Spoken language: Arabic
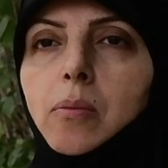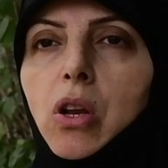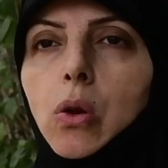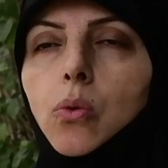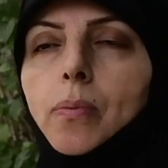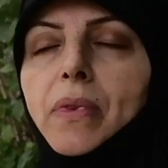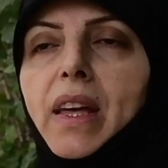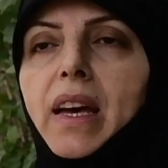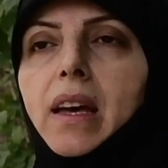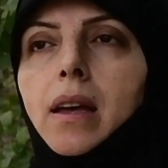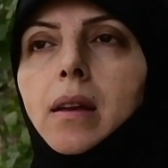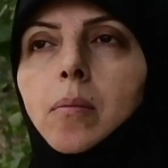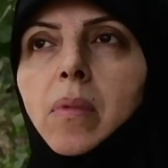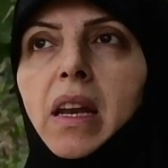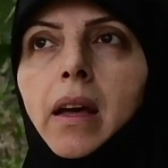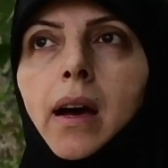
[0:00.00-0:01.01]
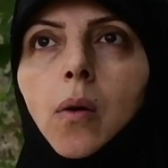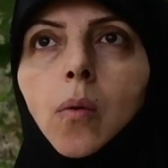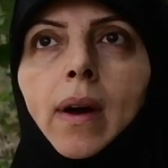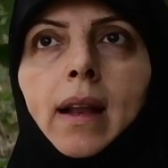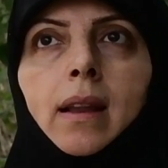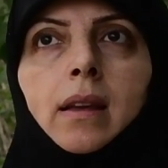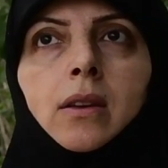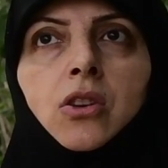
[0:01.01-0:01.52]
من لبنان من
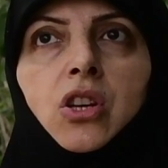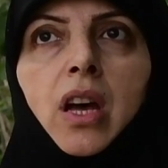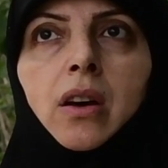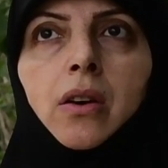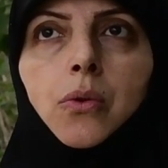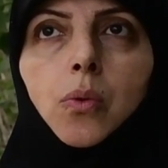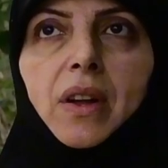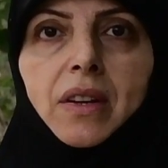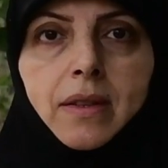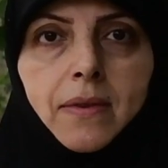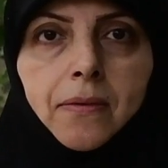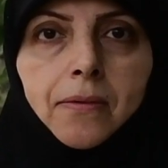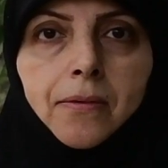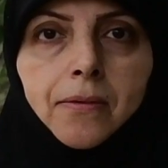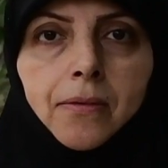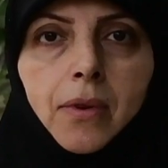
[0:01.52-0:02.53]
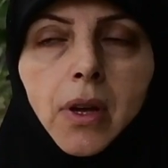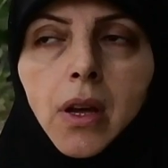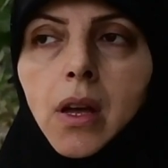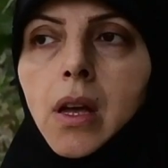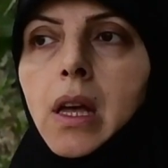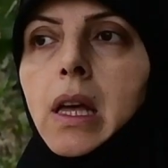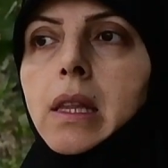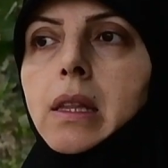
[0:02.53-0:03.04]
حوالي شهر ونصف
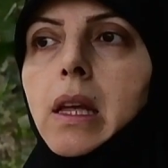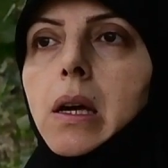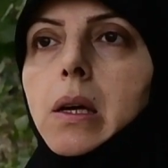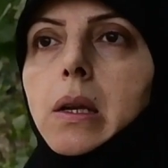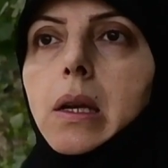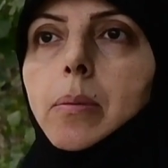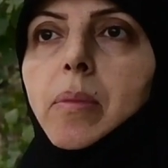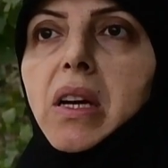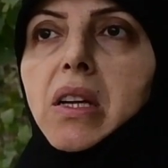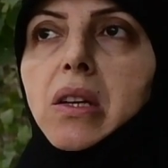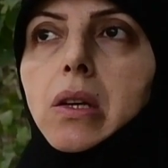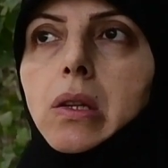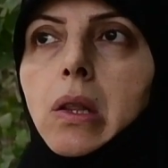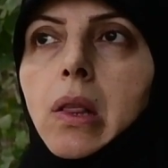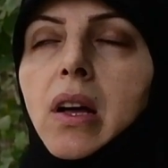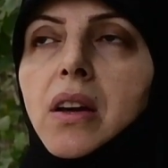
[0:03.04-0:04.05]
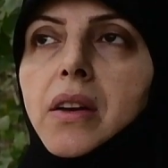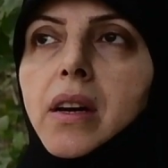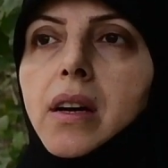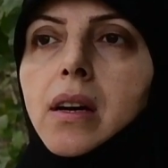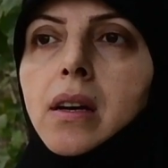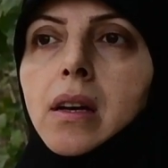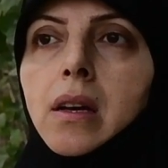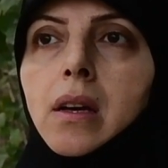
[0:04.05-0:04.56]
تقريبا
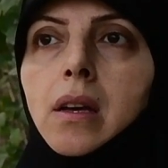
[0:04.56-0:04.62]
طلعنا